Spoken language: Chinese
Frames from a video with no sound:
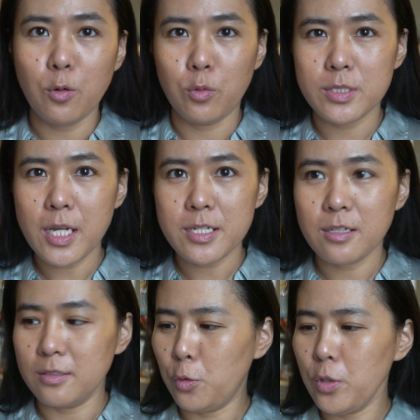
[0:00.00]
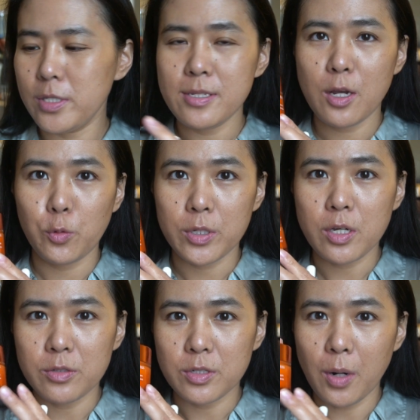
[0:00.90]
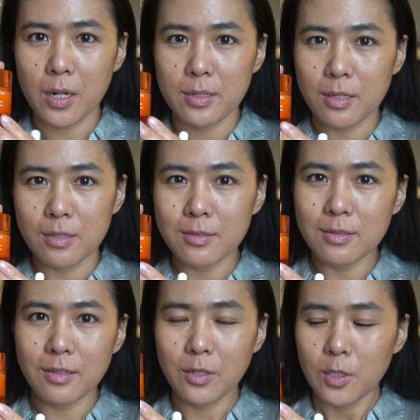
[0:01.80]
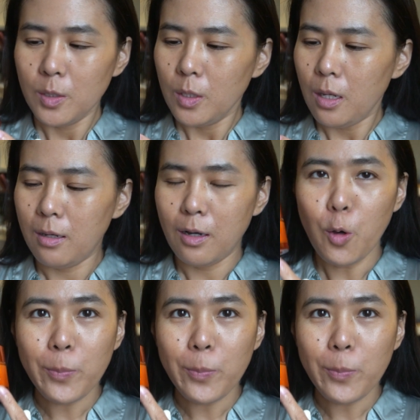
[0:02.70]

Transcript: 我暂时可能会再回购一罐儿那一个呃后